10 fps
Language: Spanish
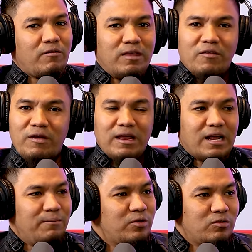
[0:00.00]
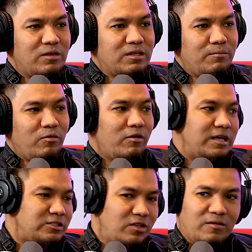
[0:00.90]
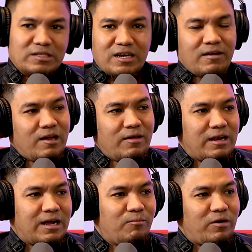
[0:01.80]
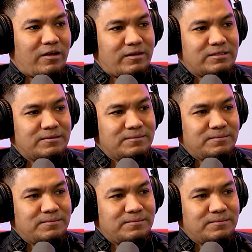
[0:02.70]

Mi vida fue en el campo todo el tiempo. Estudiaba y trabajaba en el campo a la vez.